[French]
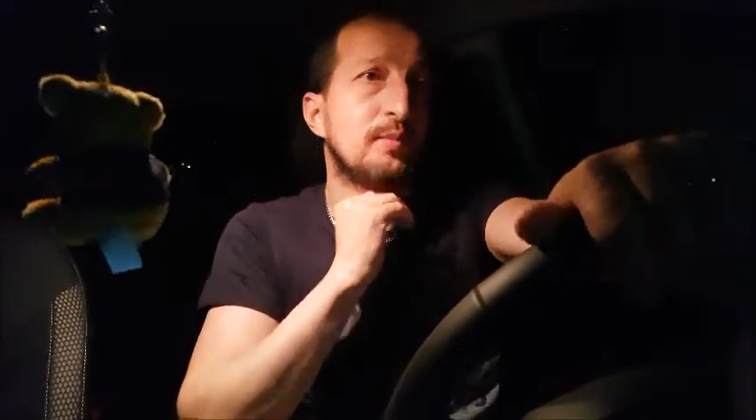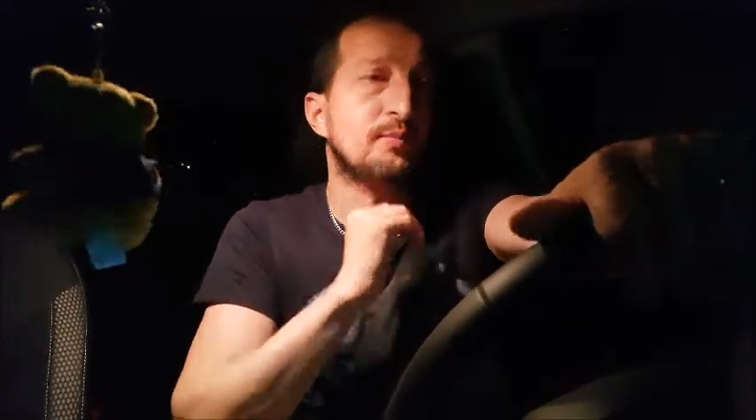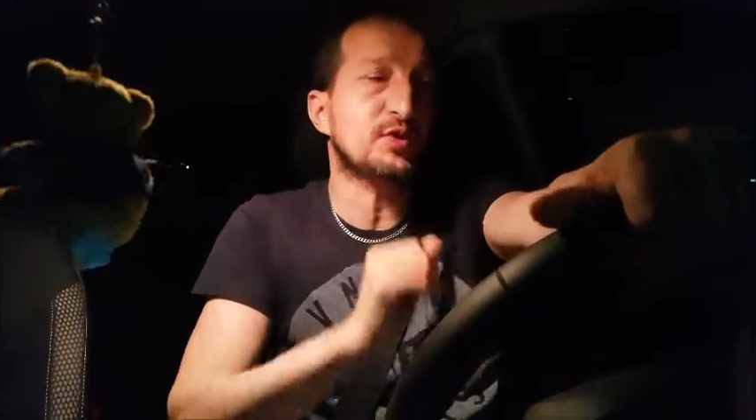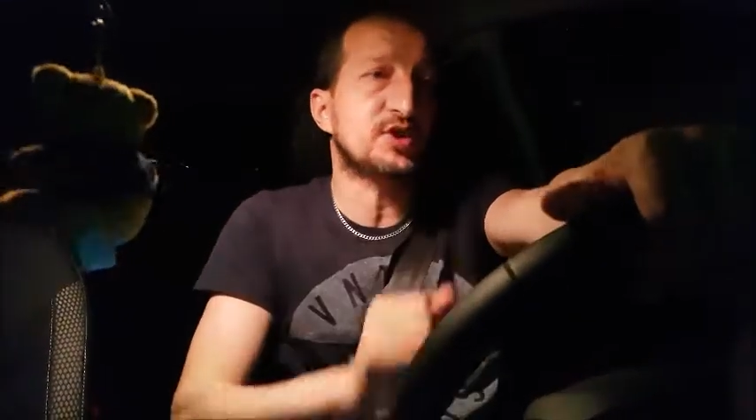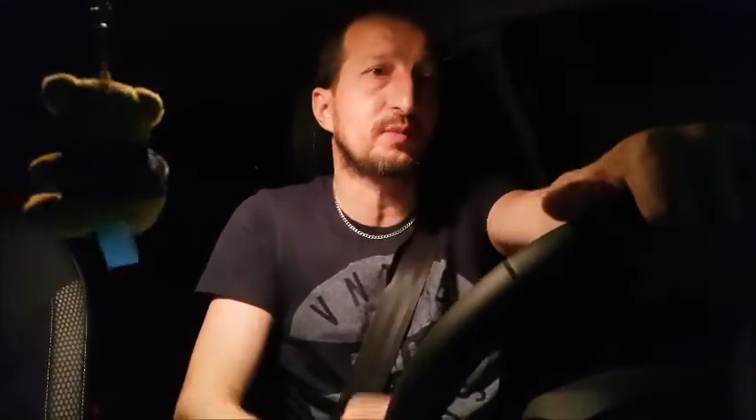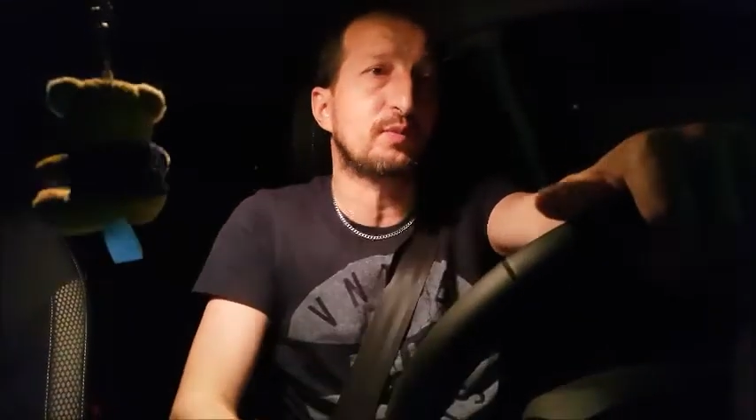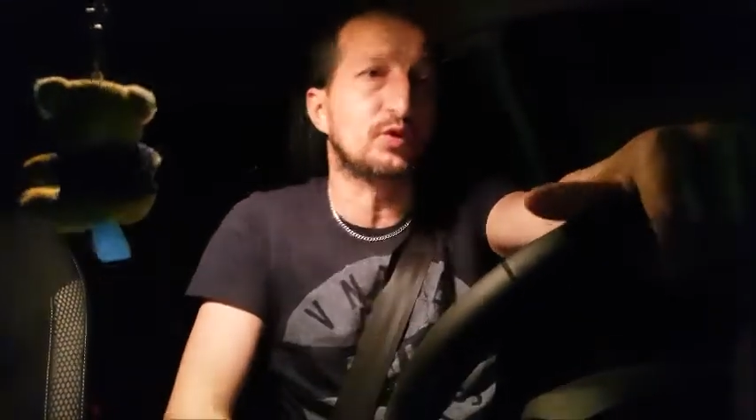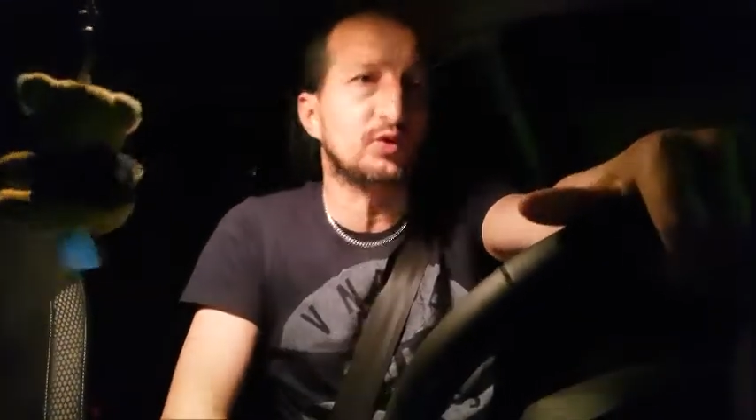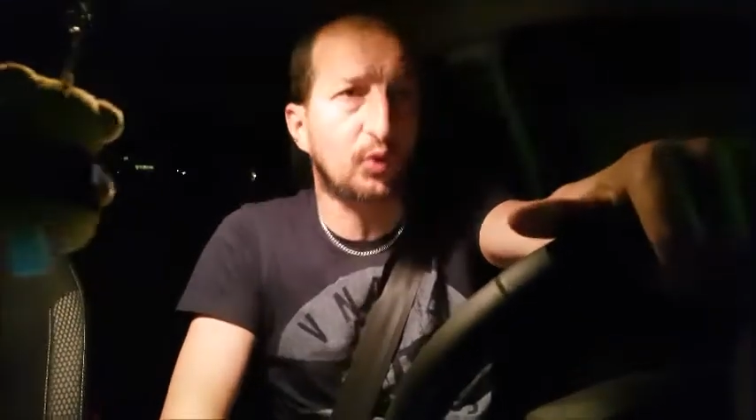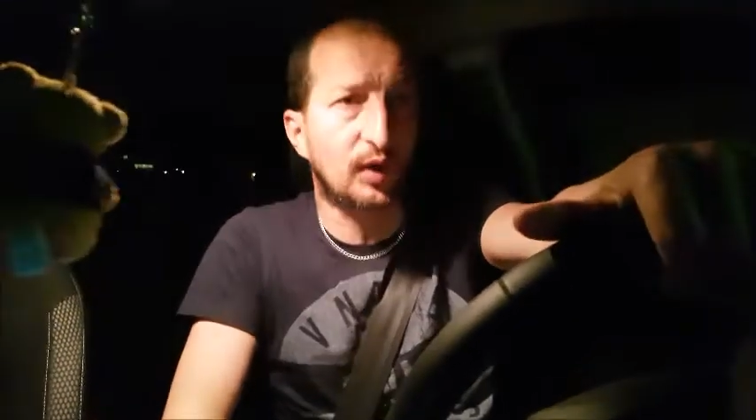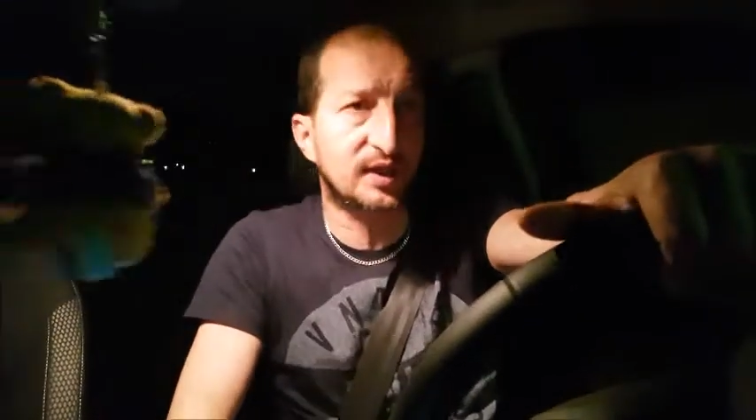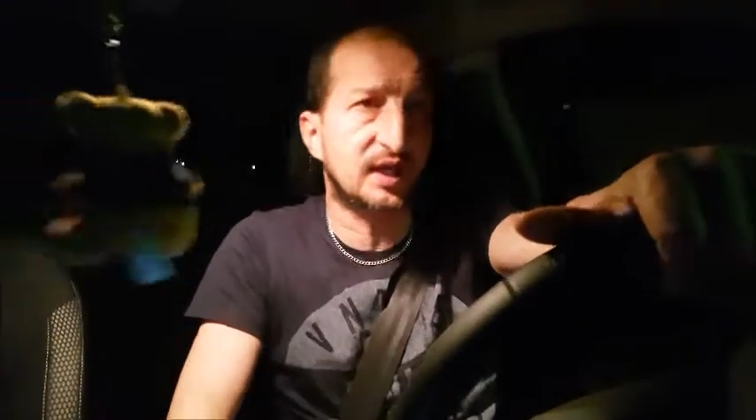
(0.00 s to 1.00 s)
impossible en
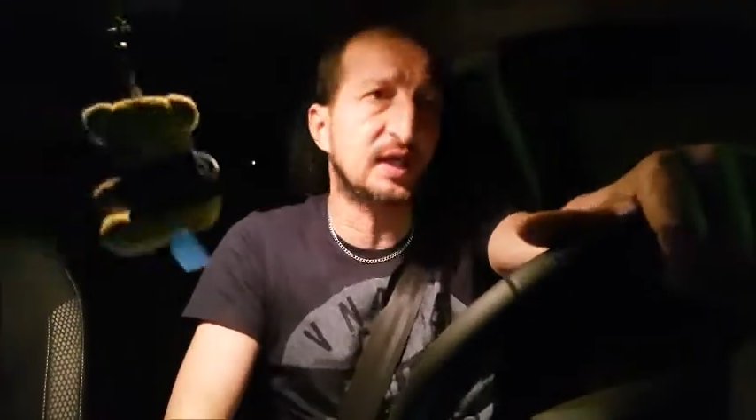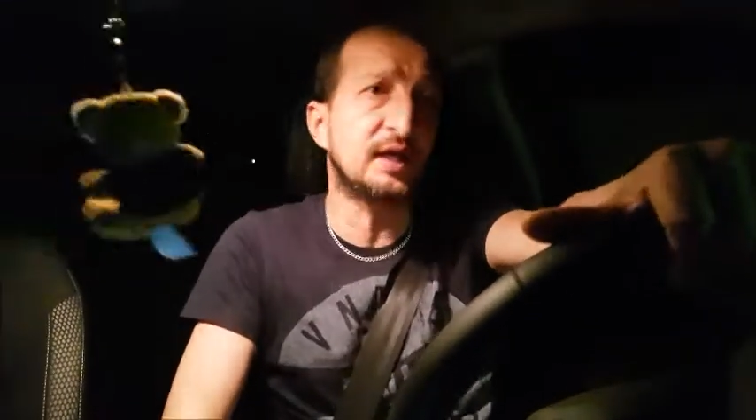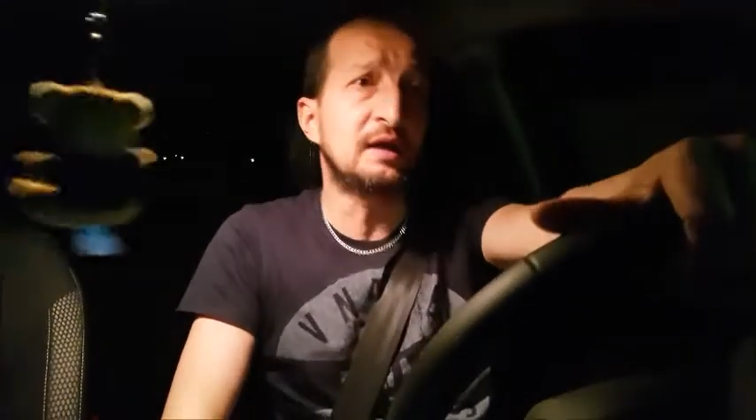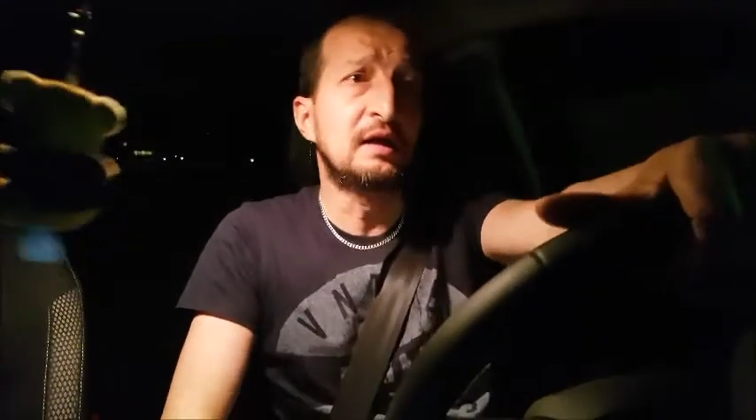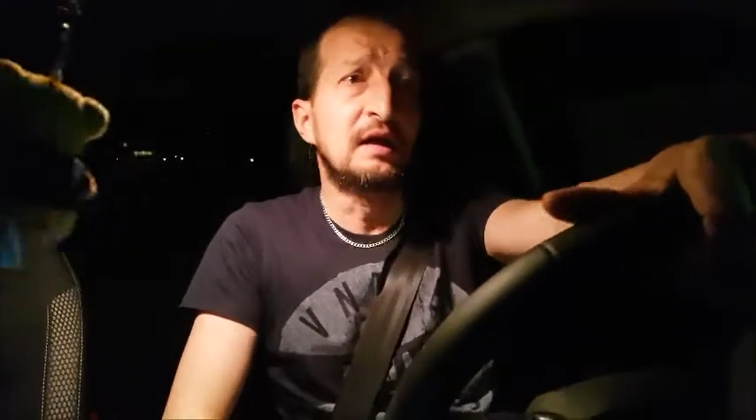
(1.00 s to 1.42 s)
3D.